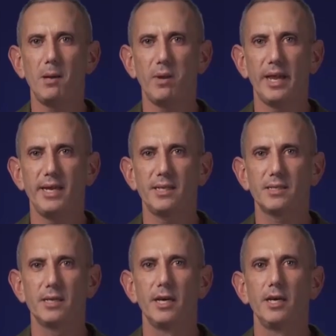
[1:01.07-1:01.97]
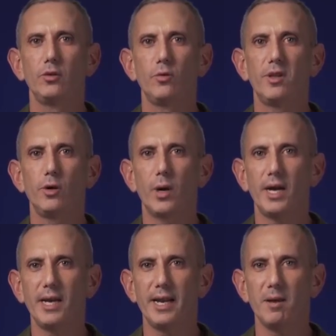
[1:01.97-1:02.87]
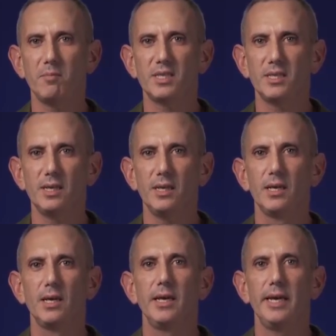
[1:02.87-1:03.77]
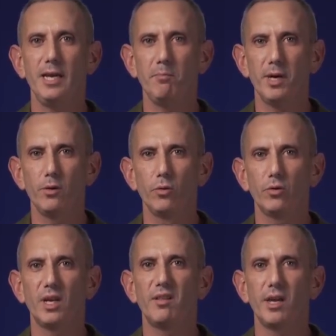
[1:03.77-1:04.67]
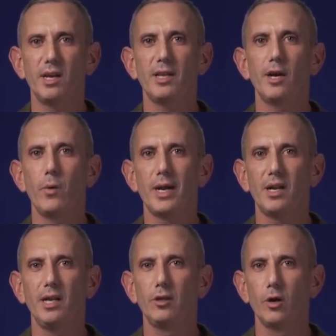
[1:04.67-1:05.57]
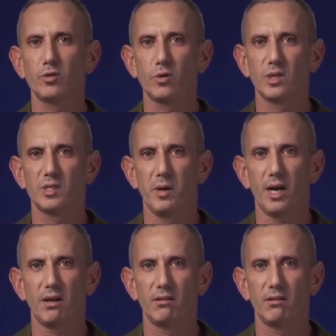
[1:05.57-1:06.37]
24 jam terakhir, jika Direktur Rumah Sakit Mazen Alama. Tidak ada apapun di